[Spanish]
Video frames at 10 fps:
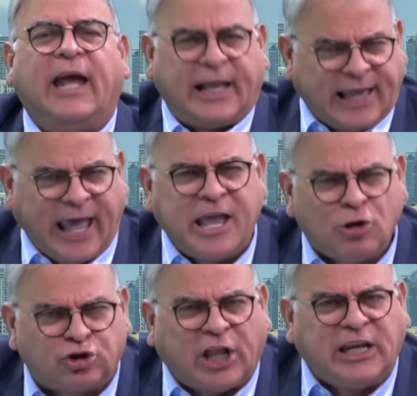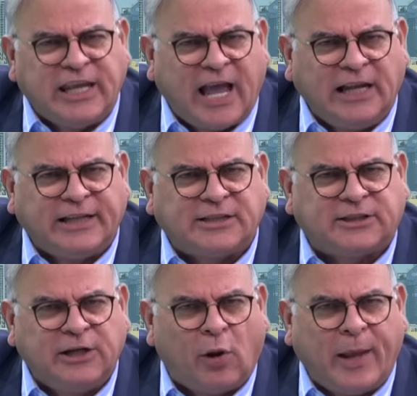es que ellos tenían el
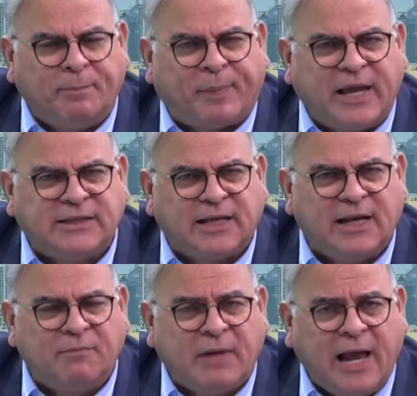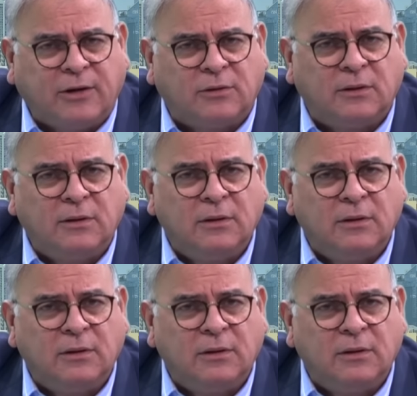destino del país en las manos.